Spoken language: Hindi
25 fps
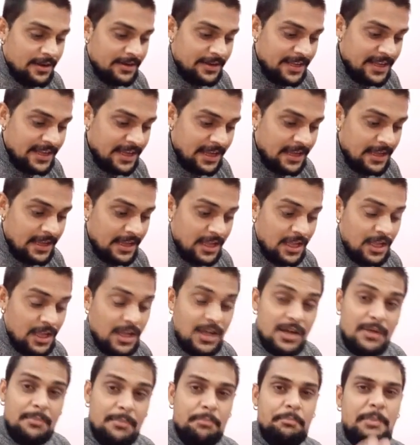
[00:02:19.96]
ठीक है
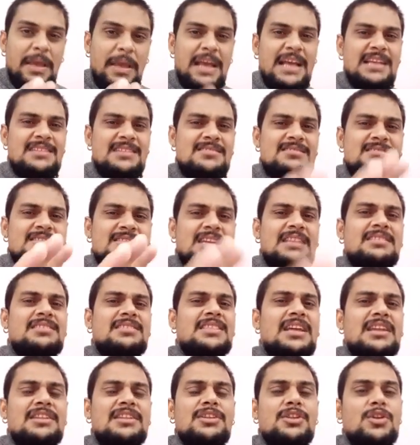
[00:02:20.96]
महज
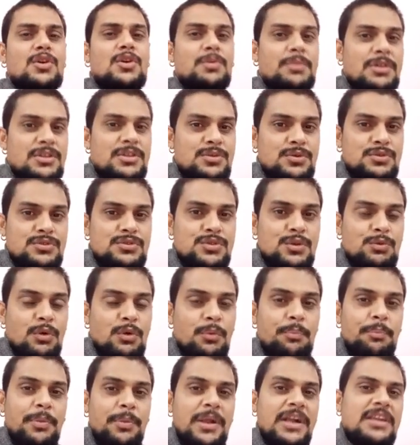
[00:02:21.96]
सत्तर दिनों में दोस्तों वो
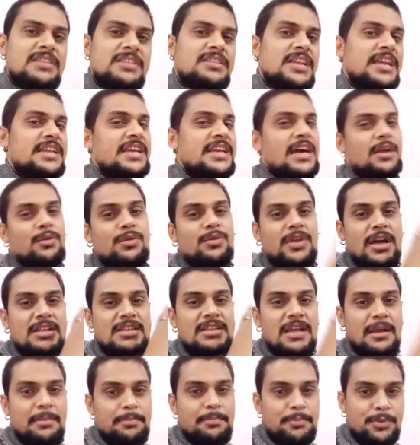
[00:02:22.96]
पेड़ तैयार हो
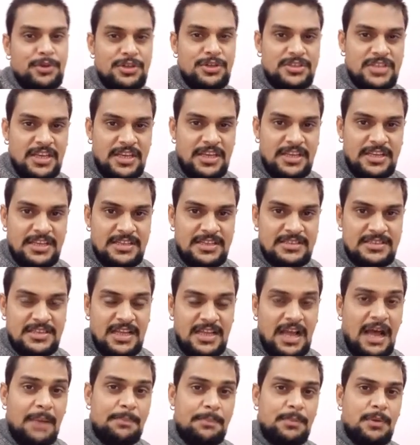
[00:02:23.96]
जाता है पूरी तरीके से
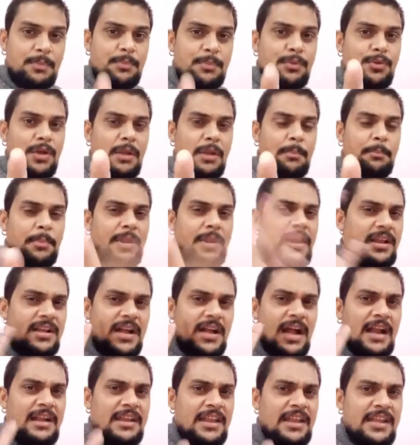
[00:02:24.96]
आपको पूरा पेड़
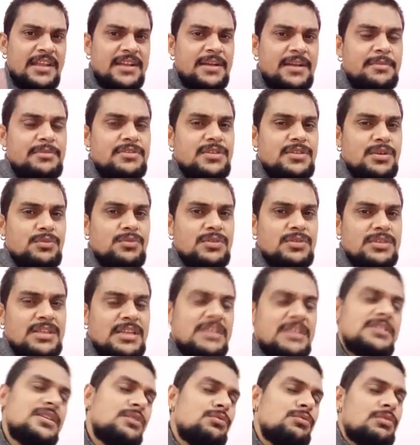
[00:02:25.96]
काटने की कभी ज़रूरत
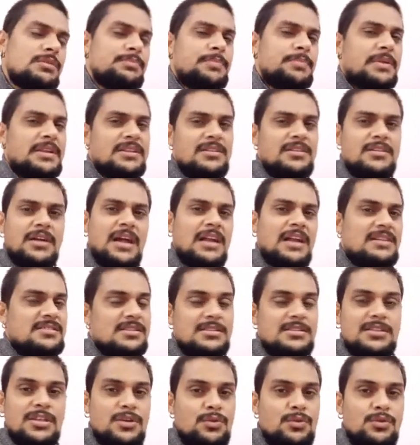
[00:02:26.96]
नहीं ज़रूरत पड़े तो काट
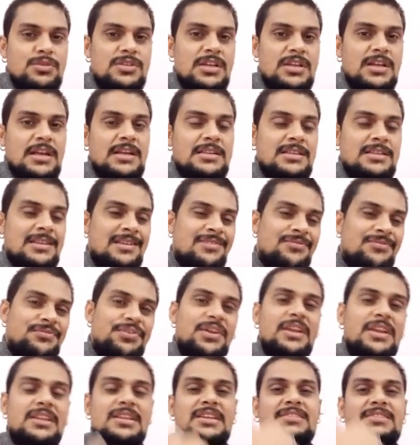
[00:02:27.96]
सकते कोई दिक्कत नहीं
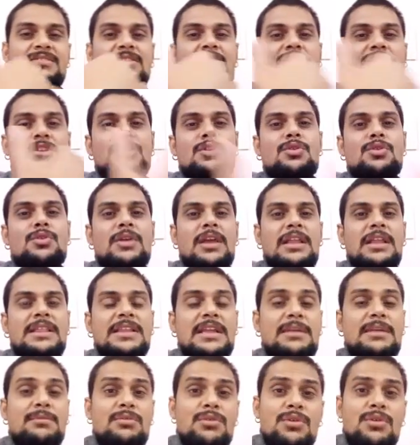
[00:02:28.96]
फिर सत्तर दिनों के
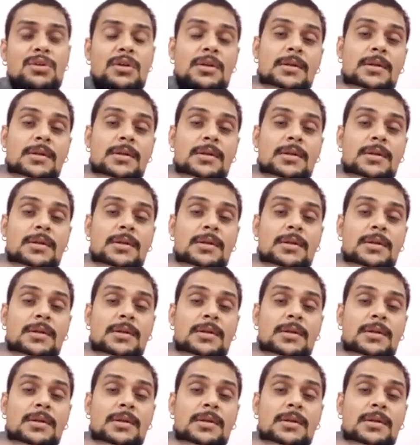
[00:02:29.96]
अंदर वो